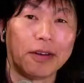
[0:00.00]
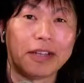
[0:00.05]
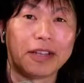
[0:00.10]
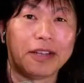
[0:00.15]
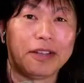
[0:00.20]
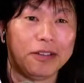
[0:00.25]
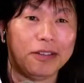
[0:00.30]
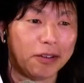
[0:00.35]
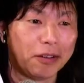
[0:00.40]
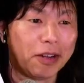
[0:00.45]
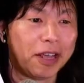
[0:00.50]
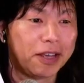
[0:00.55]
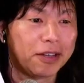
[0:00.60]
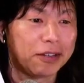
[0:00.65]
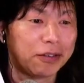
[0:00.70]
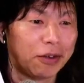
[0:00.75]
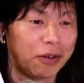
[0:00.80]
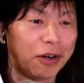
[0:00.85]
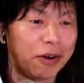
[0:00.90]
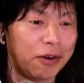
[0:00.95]
のね、
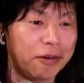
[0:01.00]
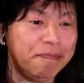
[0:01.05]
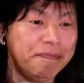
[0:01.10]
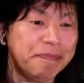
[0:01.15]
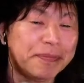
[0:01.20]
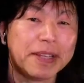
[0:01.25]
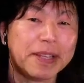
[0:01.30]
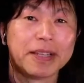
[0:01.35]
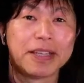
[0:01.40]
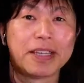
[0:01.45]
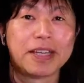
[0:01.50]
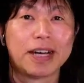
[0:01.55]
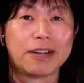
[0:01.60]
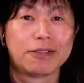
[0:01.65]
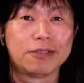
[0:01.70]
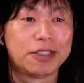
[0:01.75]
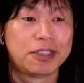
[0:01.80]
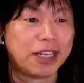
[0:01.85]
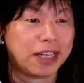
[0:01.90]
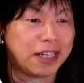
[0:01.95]
これの企
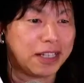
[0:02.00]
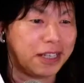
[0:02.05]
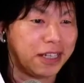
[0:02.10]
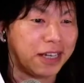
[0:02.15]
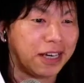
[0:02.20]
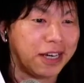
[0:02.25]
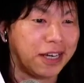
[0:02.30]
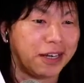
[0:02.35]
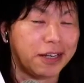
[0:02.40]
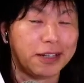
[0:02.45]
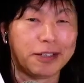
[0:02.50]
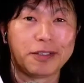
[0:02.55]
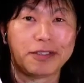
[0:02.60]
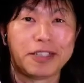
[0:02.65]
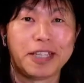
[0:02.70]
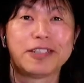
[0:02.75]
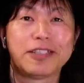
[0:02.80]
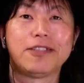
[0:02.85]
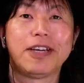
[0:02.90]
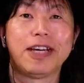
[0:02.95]
画したり、えー、
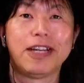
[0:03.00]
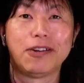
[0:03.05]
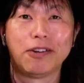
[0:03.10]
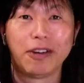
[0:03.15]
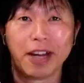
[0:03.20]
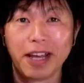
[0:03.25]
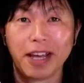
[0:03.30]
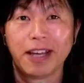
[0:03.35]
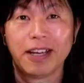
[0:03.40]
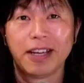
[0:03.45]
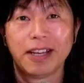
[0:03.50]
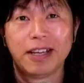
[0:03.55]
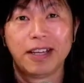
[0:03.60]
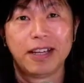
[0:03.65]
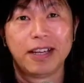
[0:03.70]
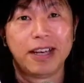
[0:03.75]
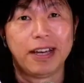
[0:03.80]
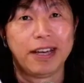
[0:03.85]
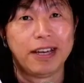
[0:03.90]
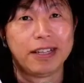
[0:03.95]
設営のね、
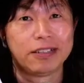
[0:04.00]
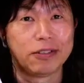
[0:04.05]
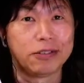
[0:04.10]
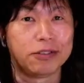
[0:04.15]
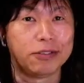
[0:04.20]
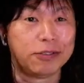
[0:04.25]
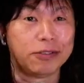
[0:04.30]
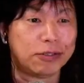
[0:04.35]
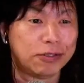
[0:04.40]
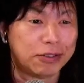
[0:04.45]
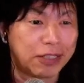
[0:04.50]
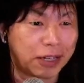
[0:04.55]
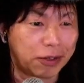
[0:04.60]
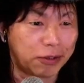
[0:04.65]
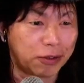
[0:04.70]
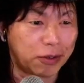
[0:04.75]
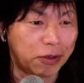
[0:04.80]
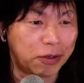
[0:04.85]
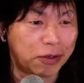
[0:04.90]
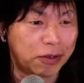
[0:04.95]
えー、そういうふうなこ
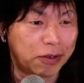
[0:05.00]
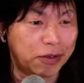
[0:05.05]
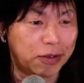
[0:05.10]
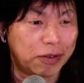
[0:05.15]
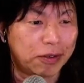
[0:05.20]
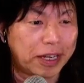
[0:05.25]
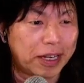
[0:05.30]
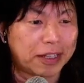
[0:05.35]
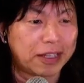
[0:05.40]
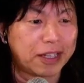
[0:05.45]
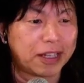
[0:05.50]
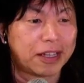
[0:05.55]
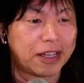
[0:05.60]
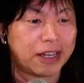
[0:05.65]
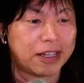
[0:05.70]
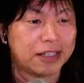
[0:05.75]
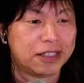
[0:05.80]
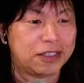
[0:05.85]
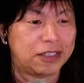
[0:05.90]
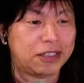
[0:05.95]
とをやってた
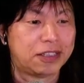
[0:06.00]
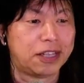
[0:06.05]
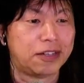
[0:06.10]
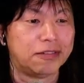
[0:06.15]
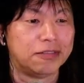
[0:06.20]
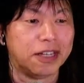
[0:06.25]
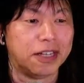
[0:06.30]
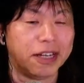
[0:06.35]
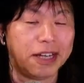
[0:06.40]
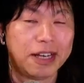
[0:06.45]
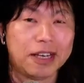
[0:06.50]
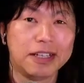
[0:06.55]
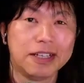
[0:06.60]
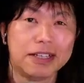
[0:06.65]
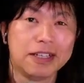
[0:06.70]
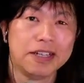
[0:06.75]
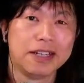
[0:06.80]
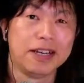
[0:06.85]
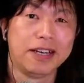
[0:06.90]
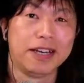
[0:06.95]
りしてるんでね、
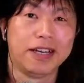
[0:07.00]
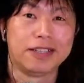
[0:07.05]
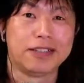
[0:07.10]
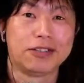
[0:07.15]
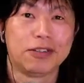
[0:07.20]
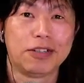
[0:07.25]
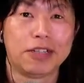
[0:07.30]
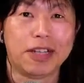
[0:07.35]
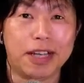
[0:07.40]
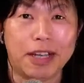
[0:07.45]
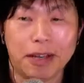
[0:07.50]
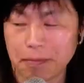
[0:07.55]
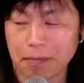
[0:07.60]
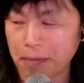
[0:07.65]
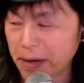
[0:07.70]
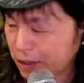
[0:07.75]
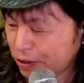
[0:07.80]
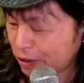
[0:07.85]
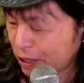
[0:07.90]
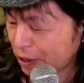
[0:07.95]
えー、それで、
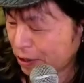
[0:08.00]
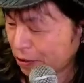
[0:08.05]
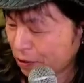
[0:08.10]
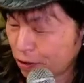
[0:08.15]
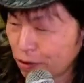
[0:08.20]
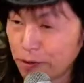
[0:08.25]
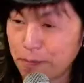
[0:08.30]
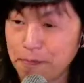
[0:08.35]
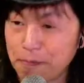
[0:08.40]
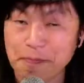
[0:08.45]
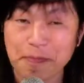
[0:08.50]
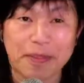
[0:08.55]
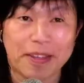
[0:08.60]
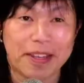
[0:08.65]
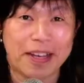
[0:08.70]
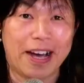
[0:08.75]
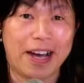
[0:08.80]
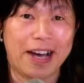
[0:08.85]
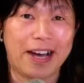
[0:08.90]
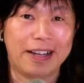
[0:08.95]
まあ、あの、
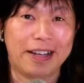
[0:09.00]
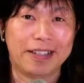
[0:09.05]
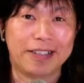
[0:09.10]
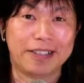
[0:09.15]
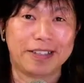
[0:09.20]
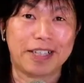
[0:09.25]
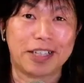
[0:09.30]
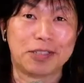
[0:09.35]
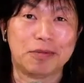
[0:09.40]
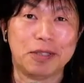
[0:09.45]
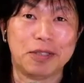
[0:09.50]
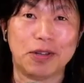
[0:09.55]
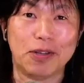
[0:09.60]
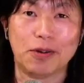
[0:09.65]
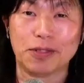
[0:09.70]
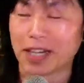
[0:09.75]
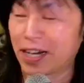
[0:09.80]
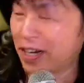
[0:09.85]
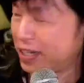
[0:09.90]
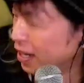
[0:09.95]
久しぶりに大
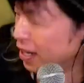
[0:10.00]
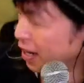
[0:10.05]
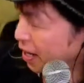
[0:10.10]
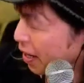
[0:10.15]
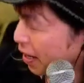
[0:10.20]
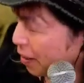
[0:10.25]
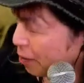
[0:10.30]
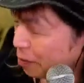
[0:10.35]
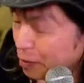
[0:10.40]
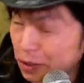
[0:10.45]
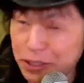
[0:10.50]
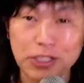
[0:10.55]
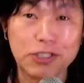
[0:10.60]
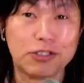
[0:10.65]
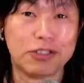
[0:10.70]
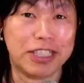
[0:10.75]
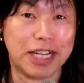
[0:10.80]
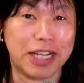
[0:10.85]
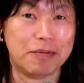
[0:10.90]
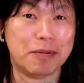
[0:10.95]
阪来たから、まあ、
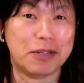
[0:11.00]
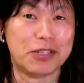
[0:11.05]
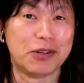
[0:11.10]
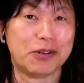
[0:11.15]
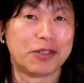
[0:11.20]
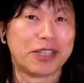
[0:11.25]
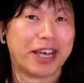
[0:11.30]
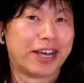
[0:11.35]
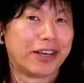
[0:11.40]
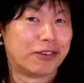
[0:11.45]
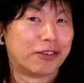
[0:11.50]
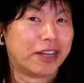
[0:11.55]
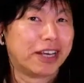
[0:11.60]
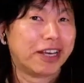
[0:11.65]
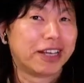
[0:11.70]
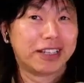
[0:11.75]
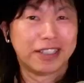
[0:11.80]
22年ぶりに会うたんやけどね、